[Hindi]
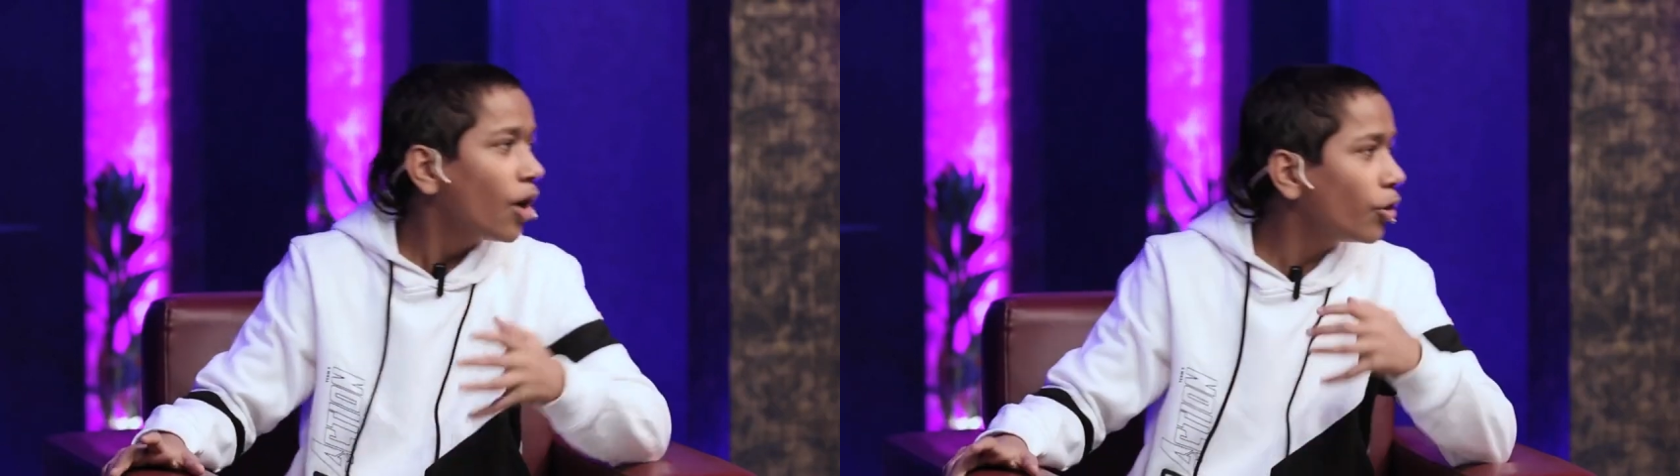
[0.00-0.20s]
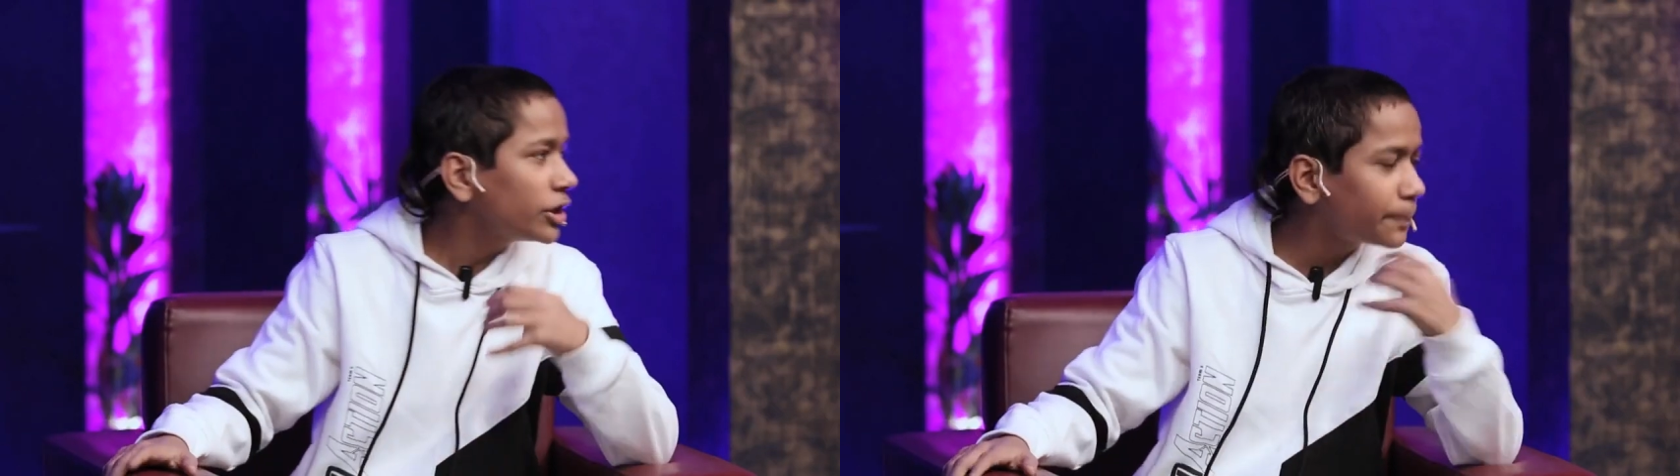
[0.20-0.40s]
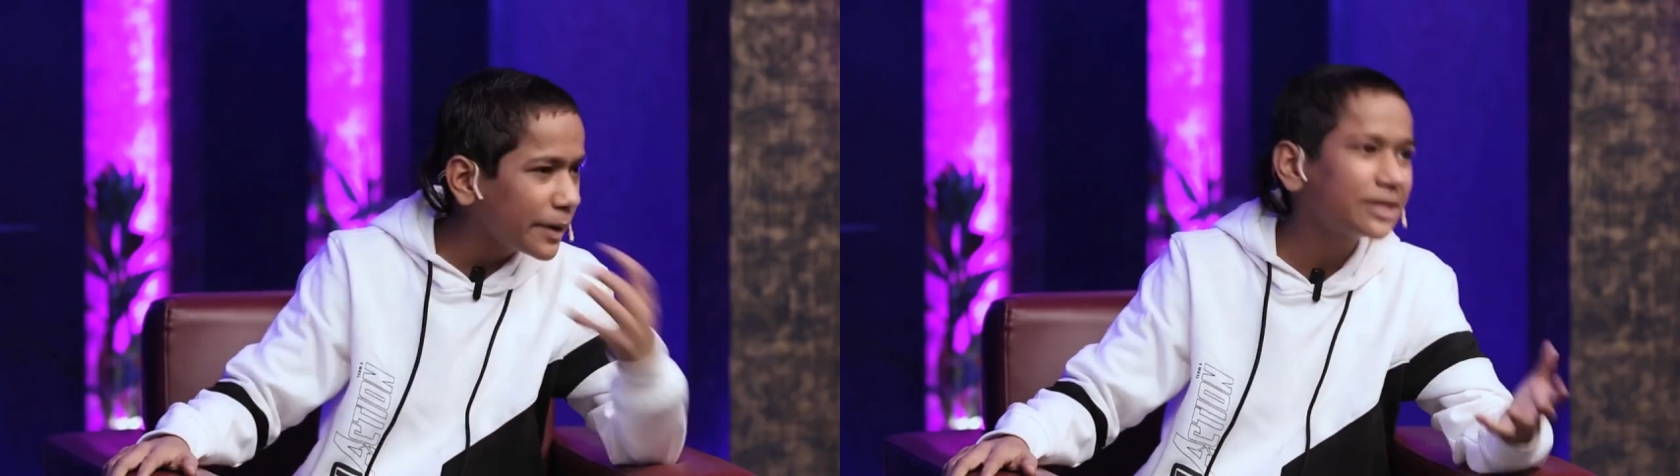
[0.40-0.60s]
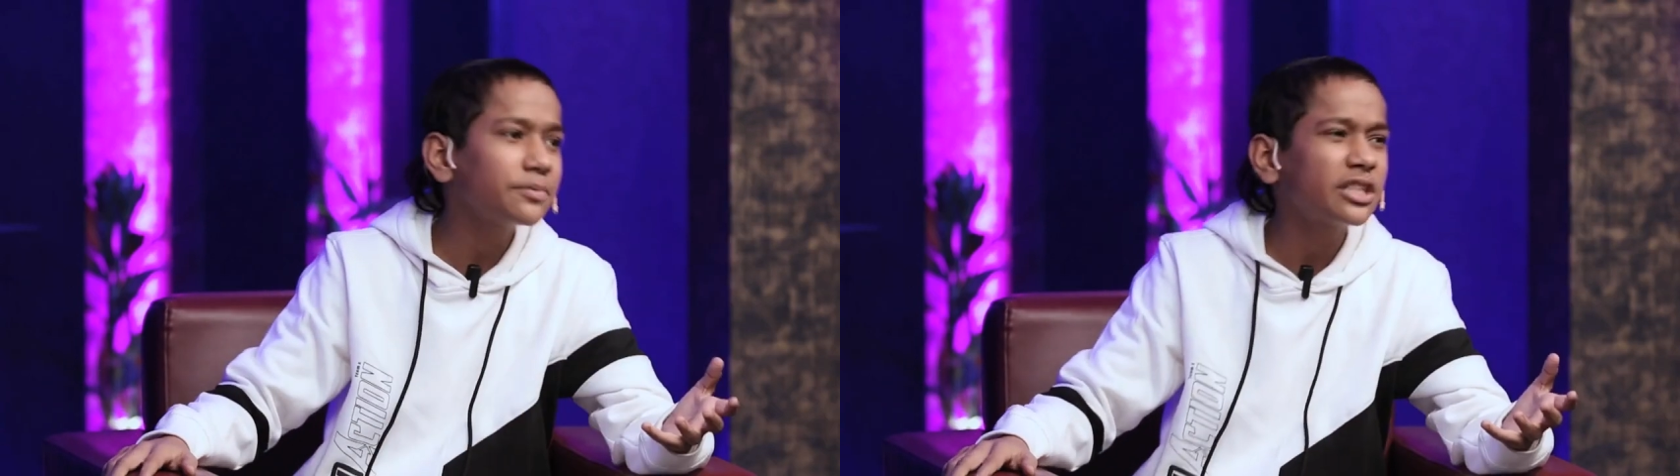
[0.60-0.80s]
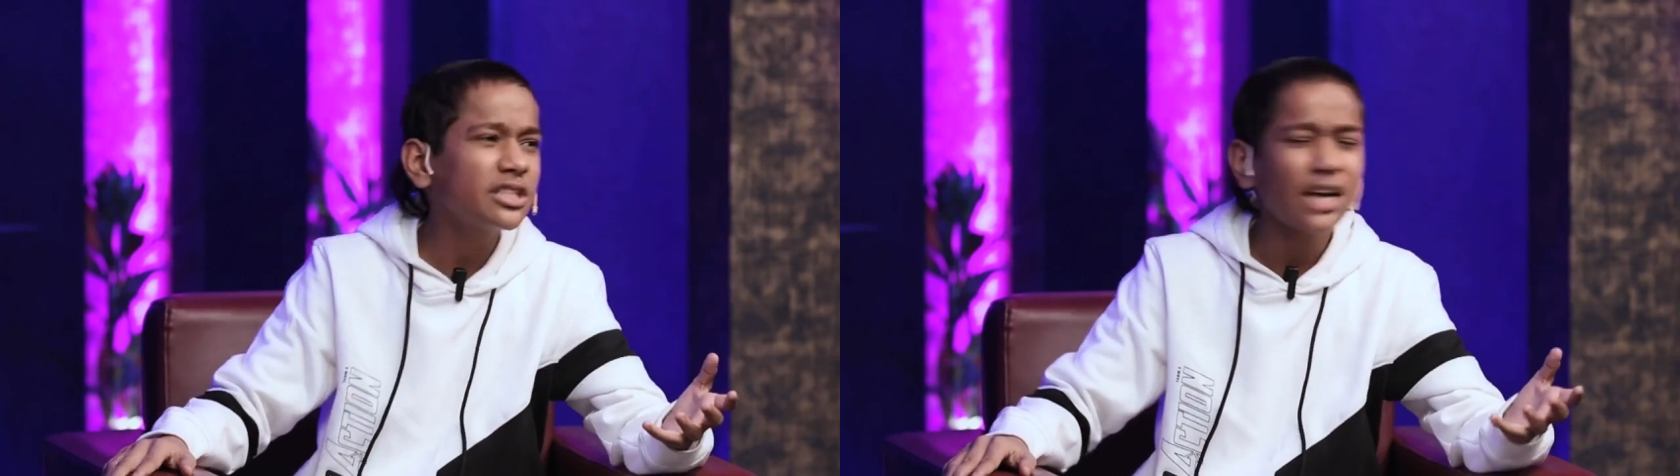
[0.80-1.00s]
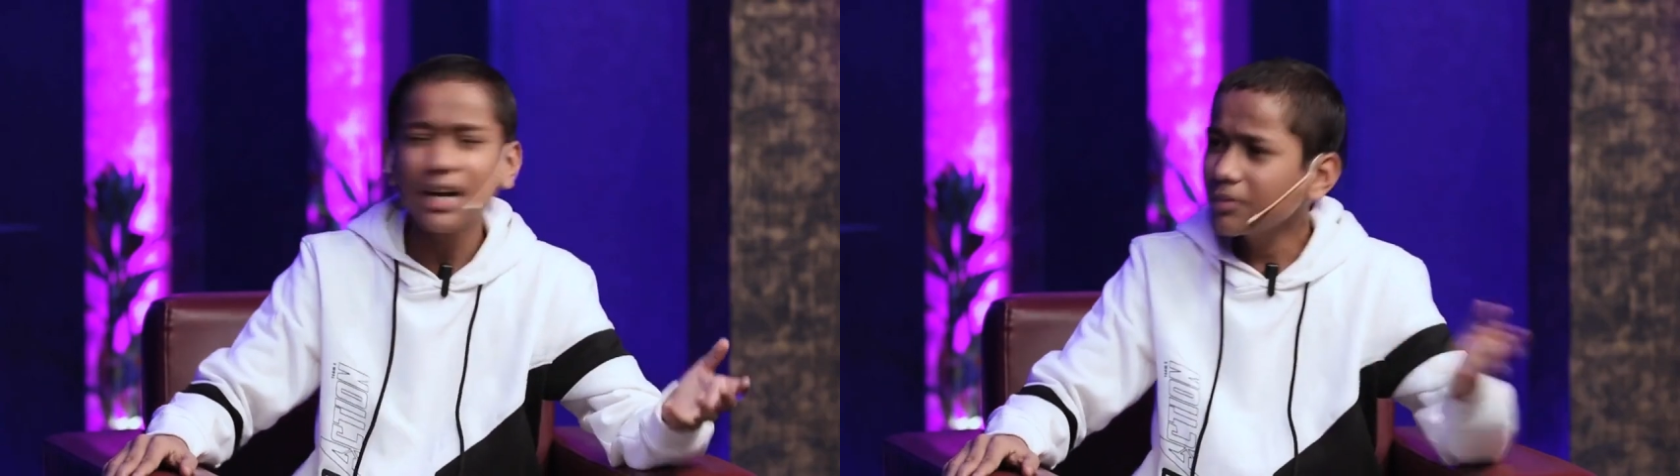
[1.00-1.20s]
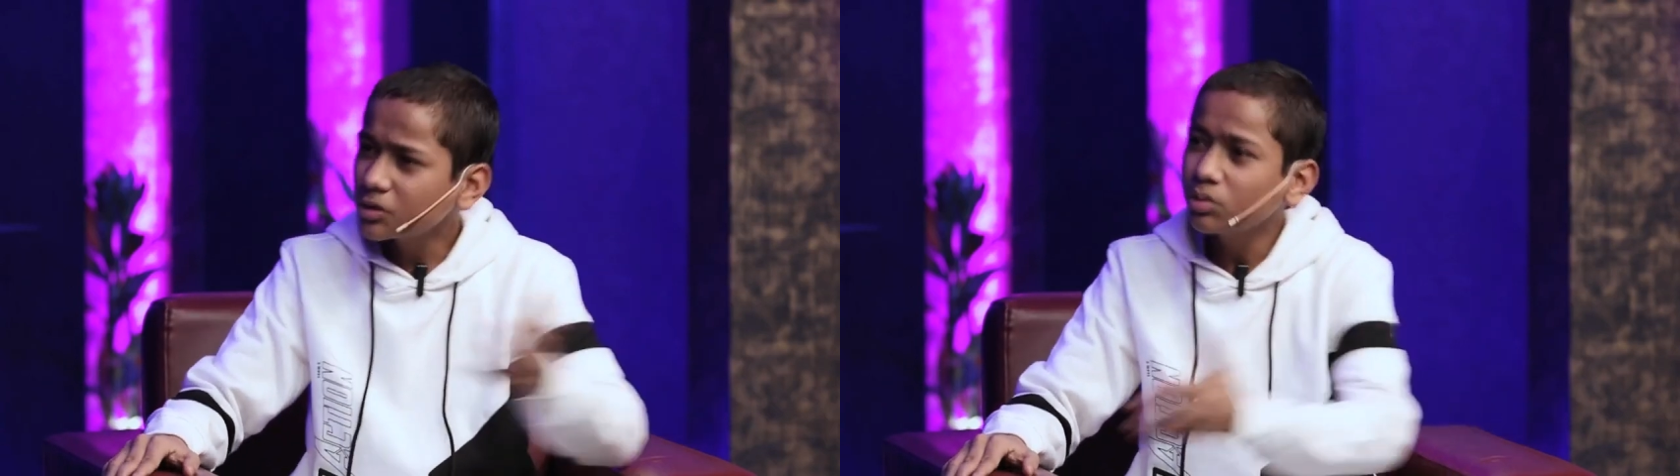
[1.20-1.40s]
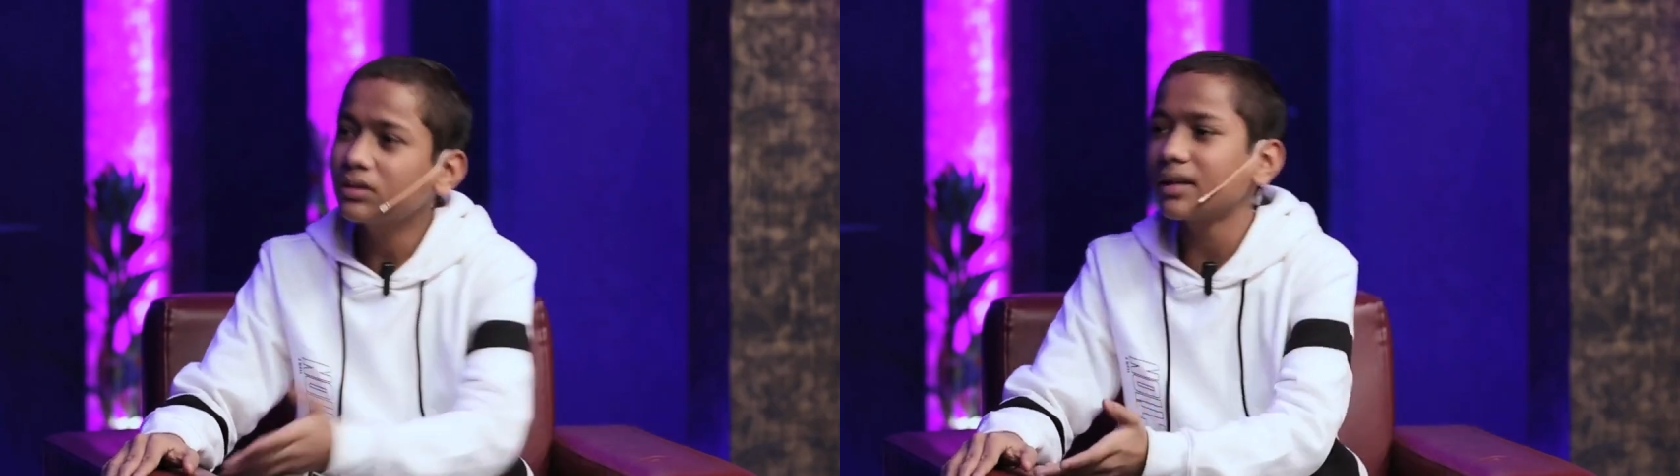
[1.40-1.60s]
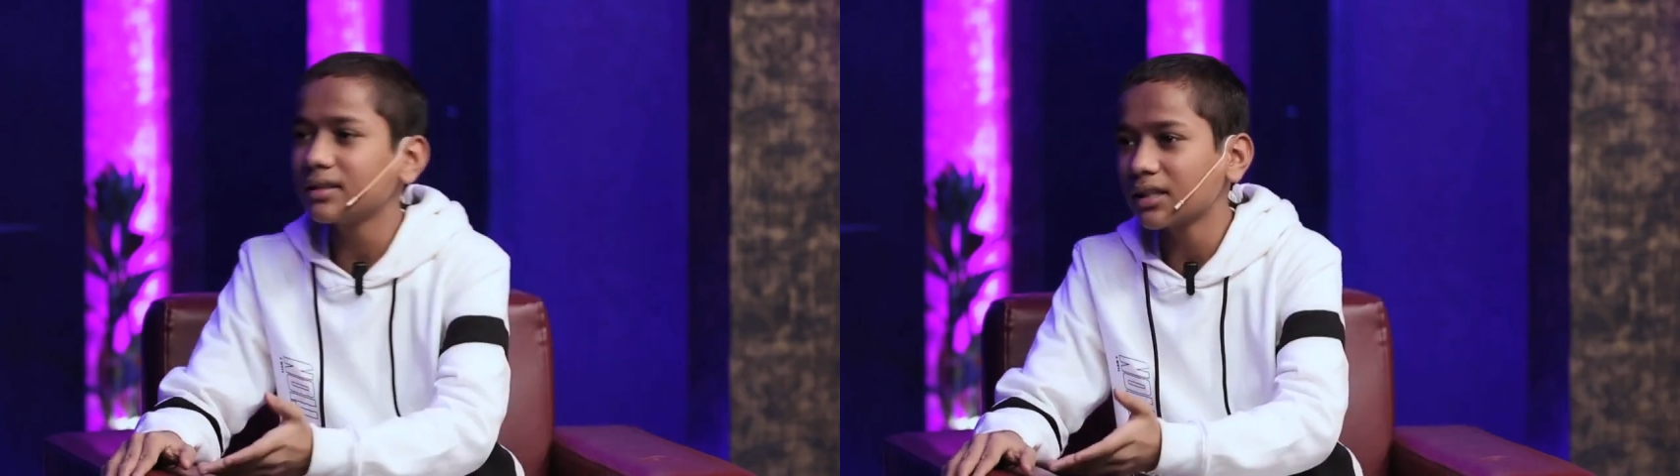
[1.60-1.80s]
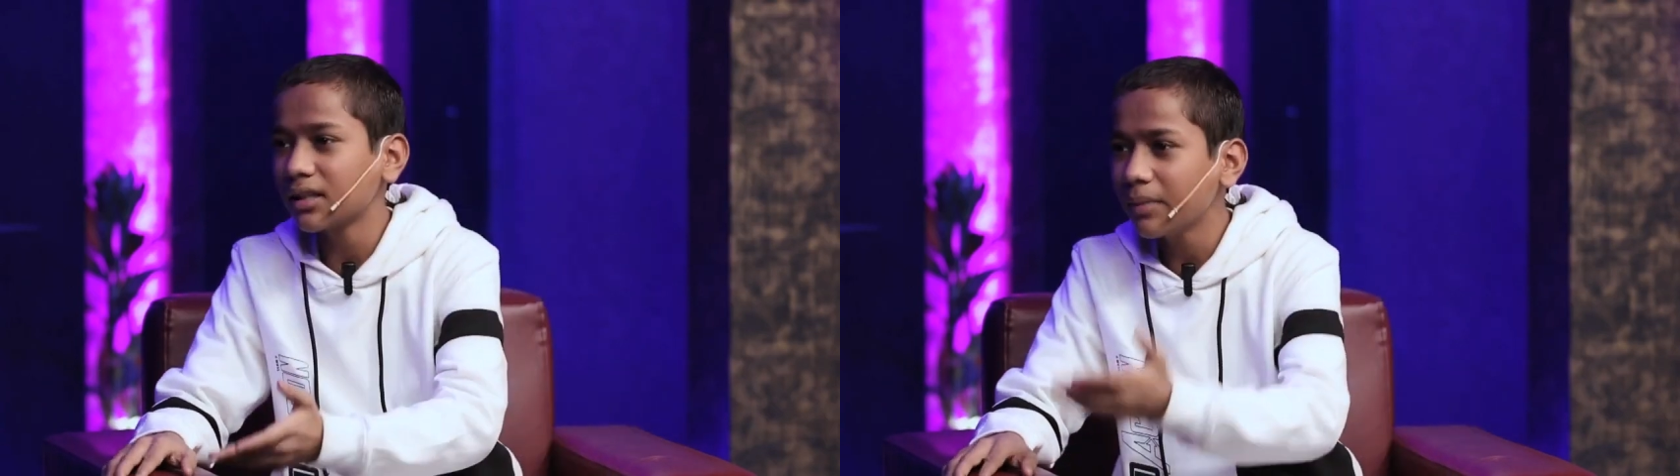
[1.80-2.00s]
कोई स्पेस मिशन जा रहे मैं सुनता
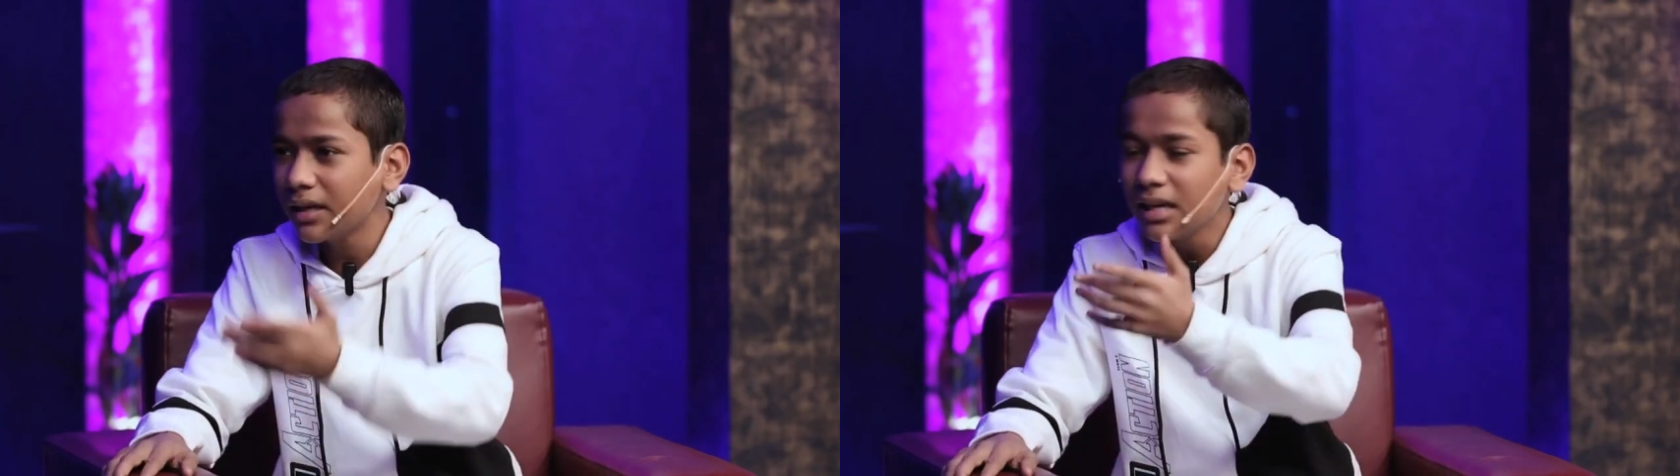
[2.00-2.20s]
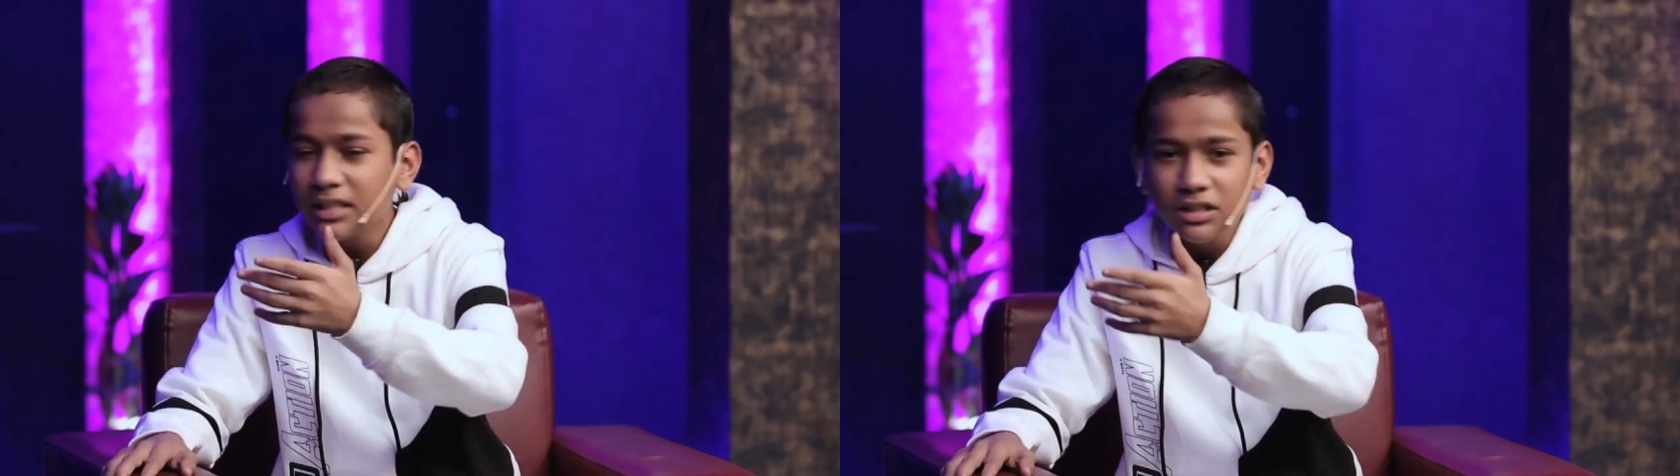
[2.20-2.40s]
रहता था मैं